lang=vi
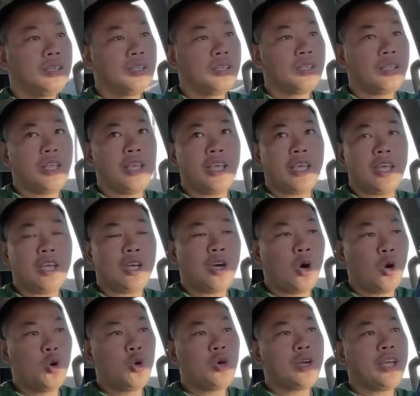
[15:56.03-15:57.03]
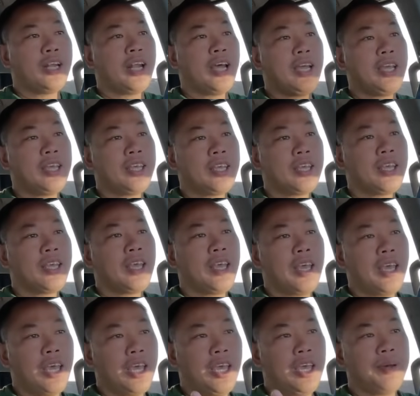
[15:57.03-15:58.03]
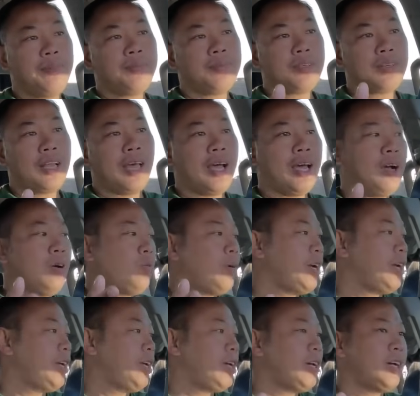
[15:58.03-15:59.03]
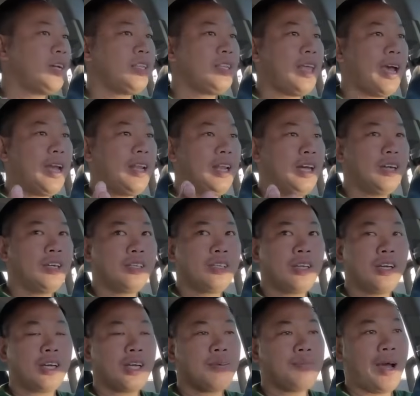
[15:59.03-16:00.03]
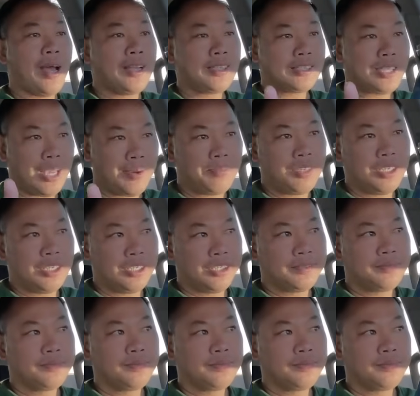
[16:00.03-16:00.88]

thì cái khu này đây em đã quay vài lần cho các bạn xem rồi